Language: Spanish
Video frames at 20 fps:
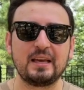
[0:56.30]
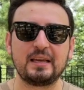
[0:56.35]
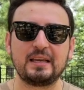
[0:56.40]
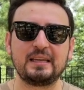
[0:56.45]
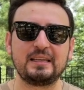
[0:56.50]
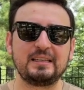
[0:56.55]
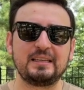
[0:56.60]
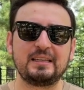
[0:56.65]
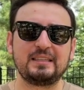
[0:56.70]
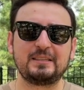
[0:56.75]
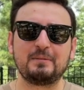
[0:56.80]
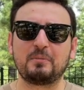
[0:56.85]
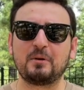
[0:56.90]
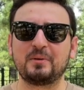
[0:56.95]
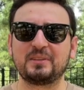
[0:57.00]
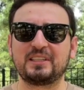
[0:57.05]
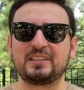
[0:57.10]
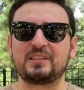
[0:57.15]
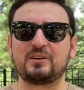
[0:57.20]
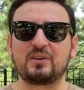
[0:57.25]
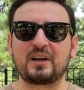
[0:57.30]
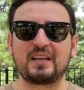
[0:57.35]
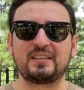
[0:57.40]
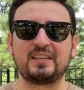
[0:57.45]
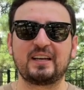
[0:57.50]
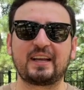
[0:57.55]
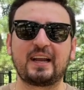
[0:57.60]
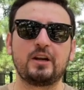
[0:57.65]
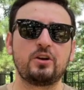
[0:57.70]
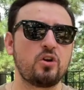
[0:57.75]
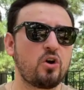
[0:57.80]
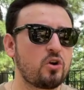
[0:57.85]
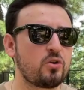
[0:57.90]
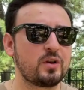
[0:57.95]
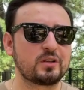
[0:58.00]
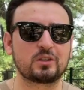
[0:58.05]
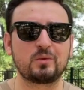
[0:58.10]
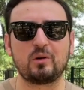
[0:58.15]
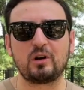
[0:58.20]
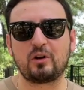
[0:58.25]
Y, simplemente tengo que decir que no, no
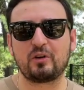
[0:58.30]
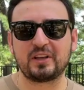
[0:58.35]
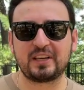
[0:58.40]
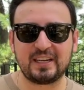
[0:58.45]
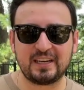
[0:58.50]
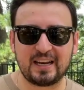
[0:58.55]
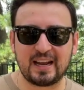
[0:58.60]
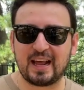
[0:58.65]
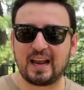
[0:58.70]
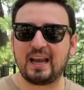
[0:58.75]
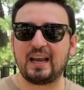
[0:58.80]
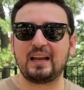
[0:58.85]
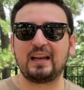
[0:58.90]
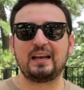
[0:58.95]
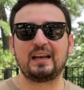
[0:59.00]
es como la original.